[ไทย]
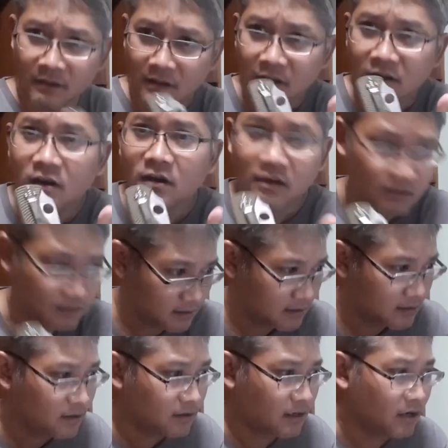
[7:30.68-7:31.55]
ก็
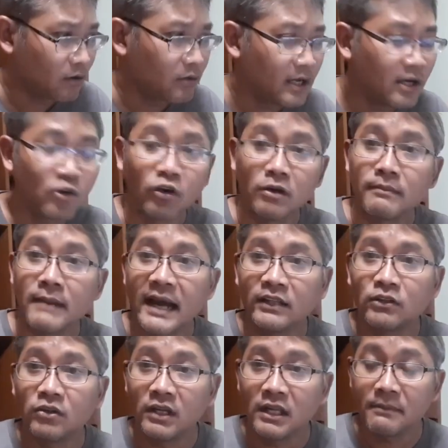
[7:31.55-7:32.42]
เขาดึงกฎหมาย
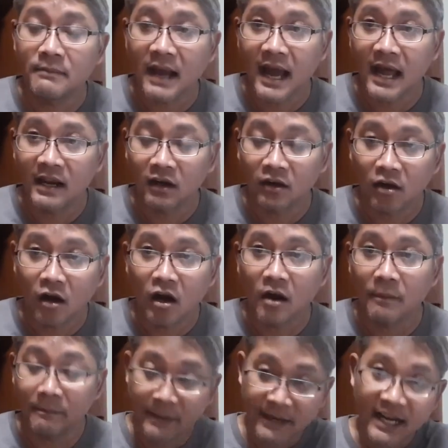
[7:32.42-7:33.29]
ตัวนี้มาแล้วก็
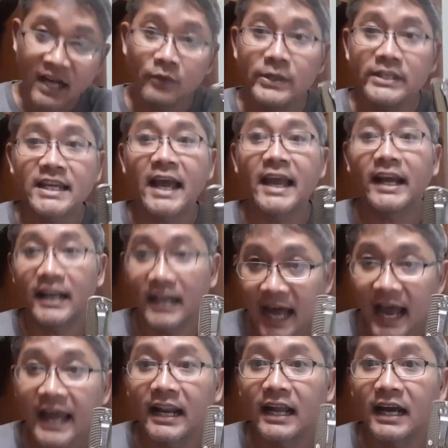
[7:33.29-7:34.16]
ไปนั่งวิจัยกัน
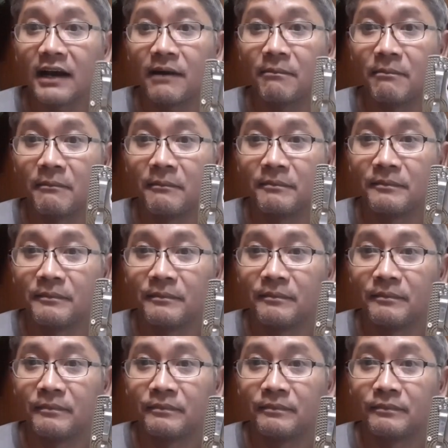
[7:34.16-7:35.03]
ได้นะครับ
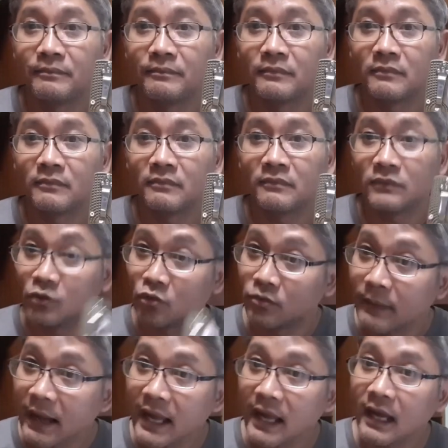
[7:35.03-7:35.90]
ถูก
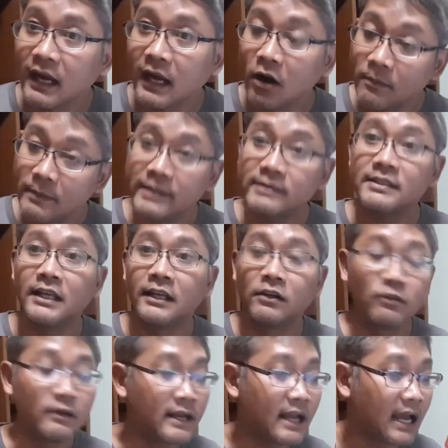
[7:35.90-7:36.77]
ไหมเขามีสิทธิ์
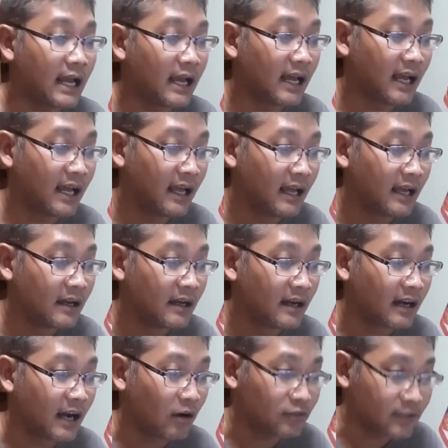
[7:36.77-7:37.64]
ด้วยนะ
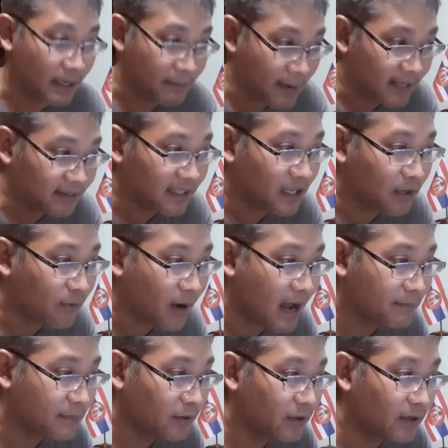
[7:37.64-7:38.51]
เขาสามารถตีความ
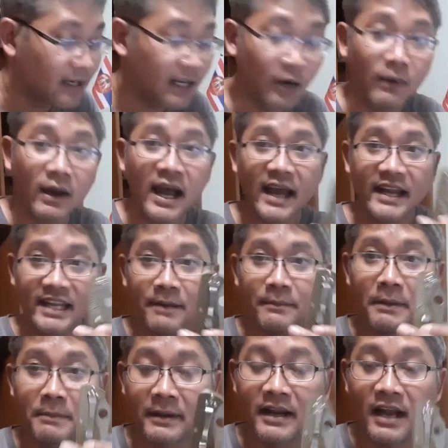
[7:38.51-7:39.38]
ได้ด้วยนะว่าไอเนี้ย
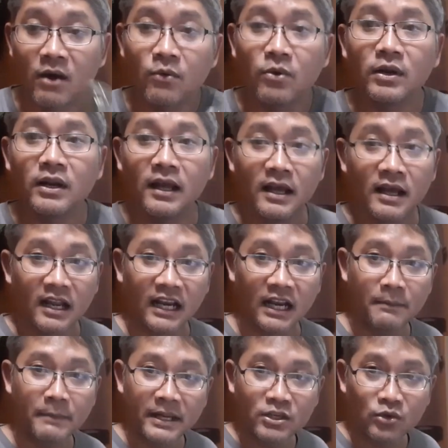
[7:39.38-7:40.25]
มันเป็นอาวุธ แล้
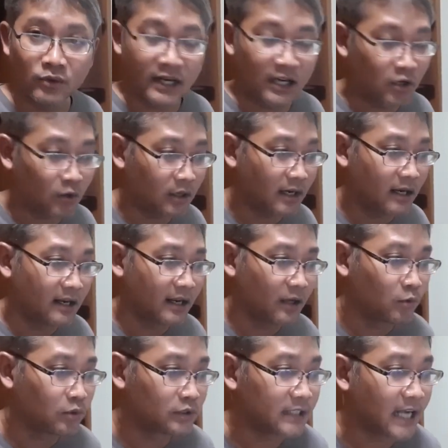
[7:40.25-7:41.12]
วมันอยู่ในรถ แล้ว
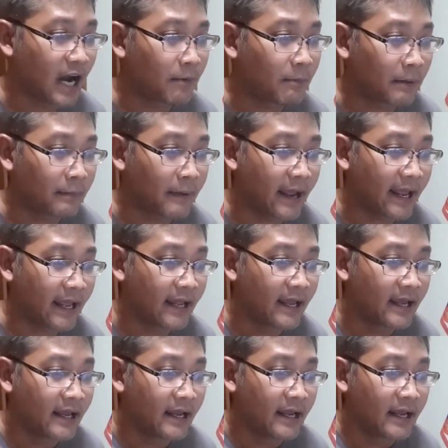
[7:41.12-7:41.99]
คุณจะเอามันไป
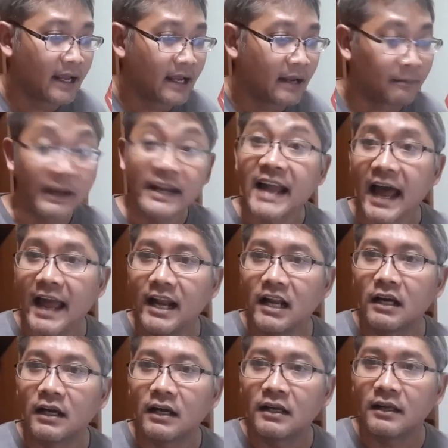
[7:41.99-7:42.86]
ไปไหนเหร
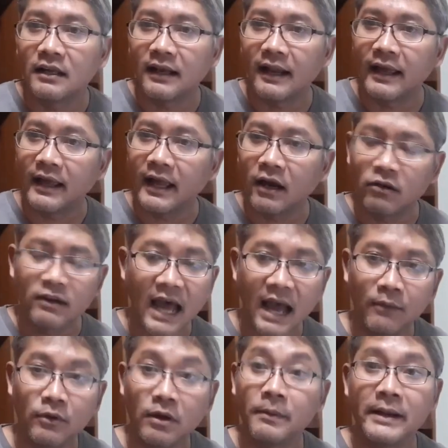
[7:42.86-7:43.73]
ออะไรเงี้ยเขาถาม
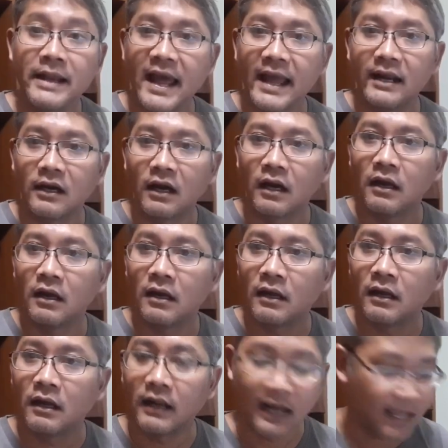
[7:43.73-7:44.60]
คุณเอาไปไหนเหรอ
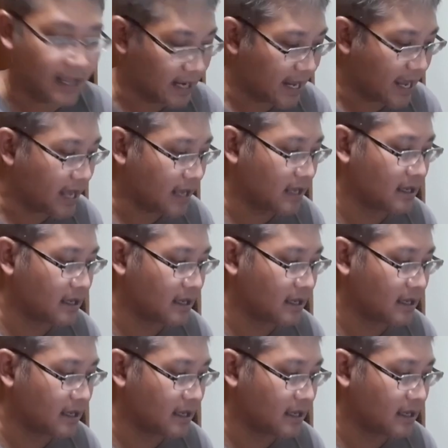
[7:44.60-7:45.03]
อะไรอย่างเงี้ย